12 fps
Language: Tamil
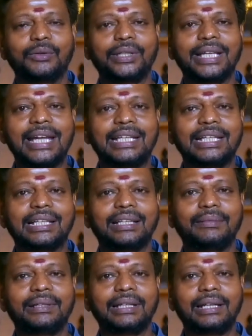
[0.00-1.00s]
ஒரு
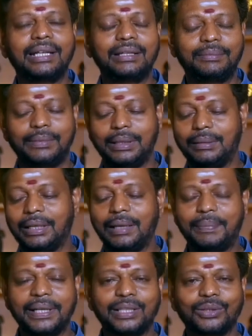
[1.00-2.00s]
ஞாயிற்றுக்கிழமை நல்லா நல்லா
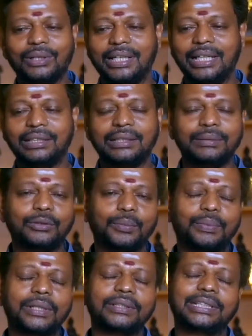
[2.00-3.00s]
படுத்துக்கோங்க எடுத்து
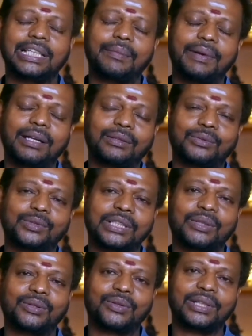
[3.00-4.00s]
தொப்பில் வச்சுட்டு நீங்கள் பாட்டுக்கு
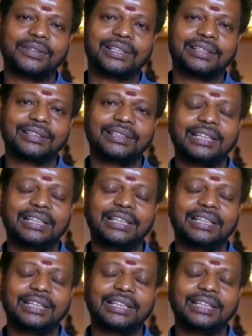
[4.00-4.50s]
தூங்குங்க ஒரு ஒன் ஹவர்